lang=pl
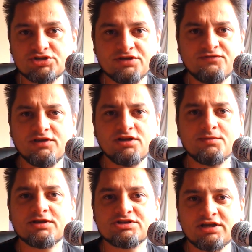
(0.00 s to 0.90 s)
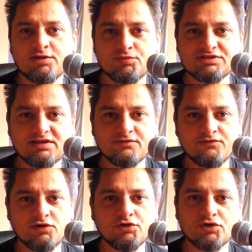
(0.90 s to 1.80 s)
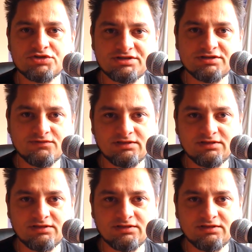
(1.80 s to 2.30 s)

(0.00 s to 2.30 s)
krzewieniem jakiejś takiej postawy wolności